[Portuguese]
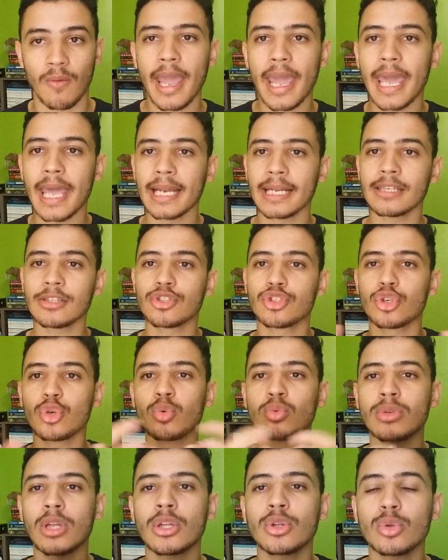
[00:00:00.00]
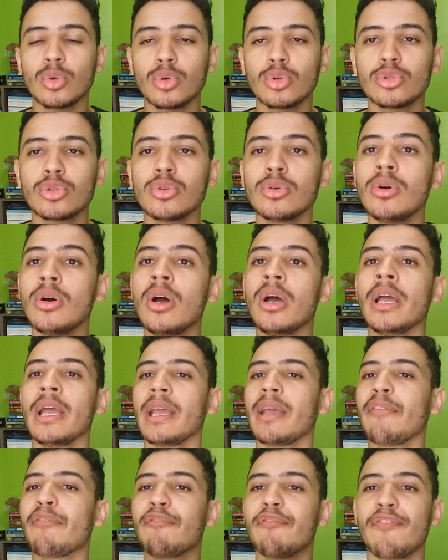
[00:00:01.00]
ele junta tudo
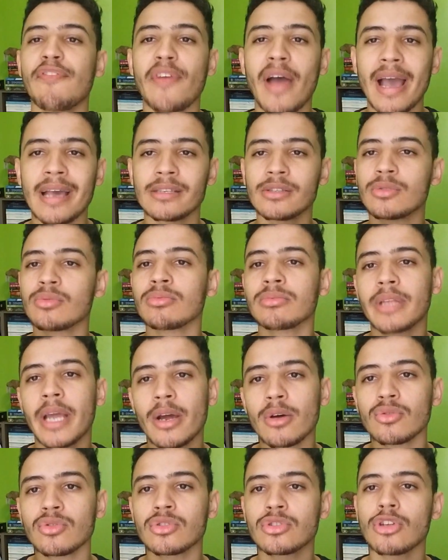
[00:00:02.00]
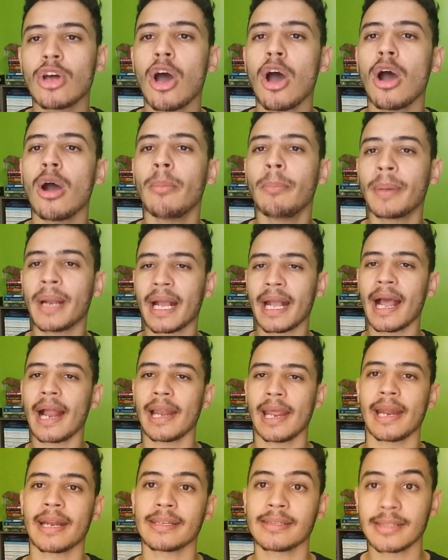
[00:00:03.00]
e faz um deus só pra
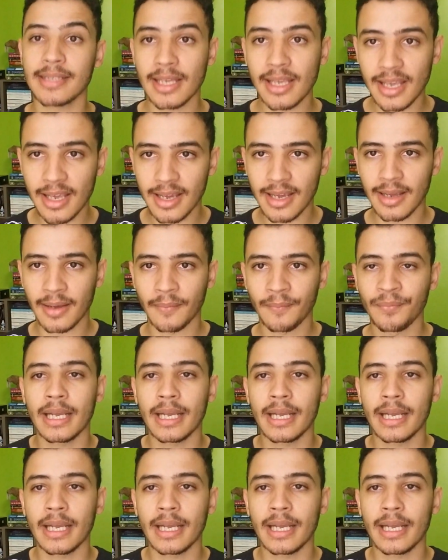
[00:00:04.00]
galera seguir.